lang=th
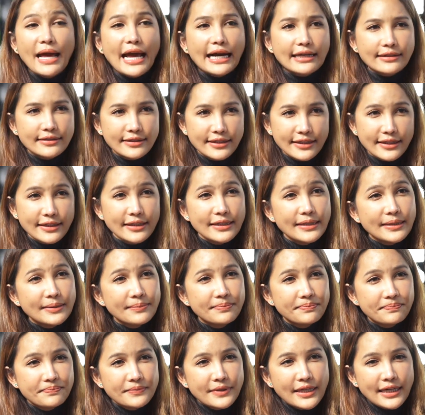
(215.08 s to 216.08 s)
แอคทีฟ
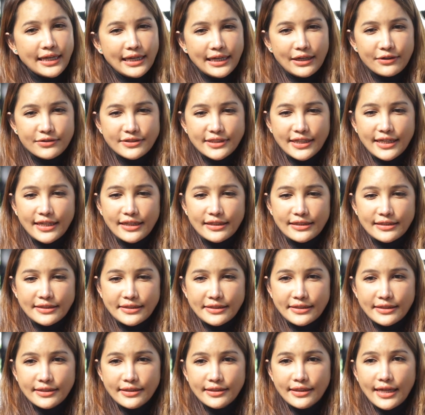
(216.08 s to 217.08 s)
เราจะเห็น
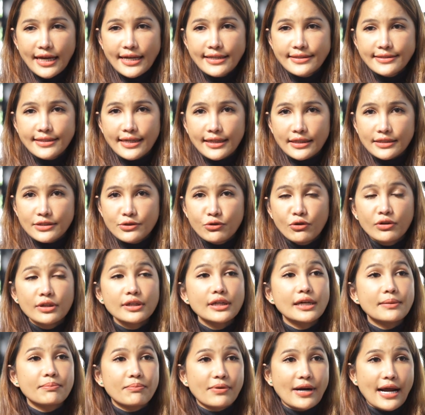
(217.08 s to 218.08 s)
ได้จากช่วง
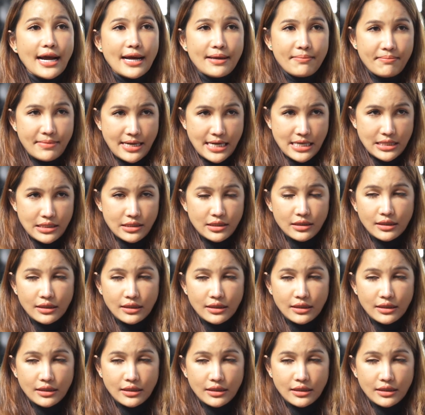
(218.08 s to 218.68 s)
เดือนพรายมัน